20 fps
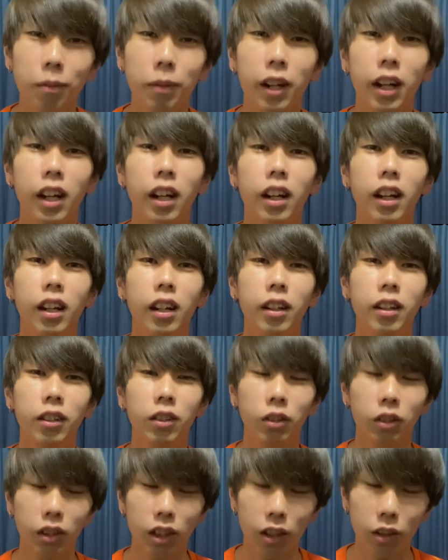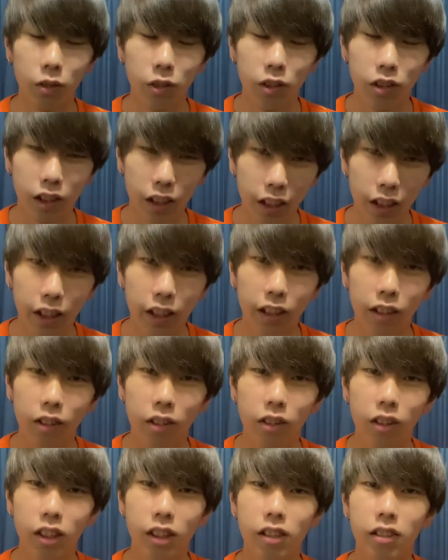まあ同点に追いつかれてっ
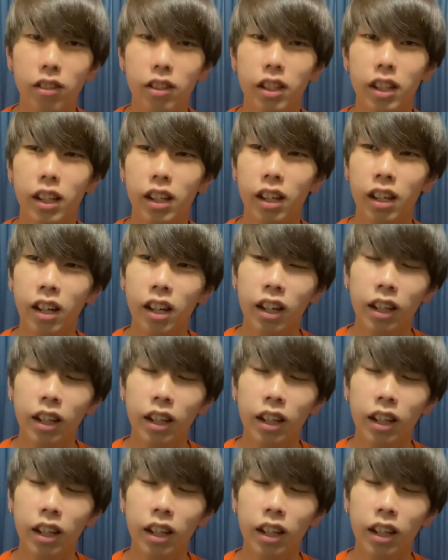ていう感じで、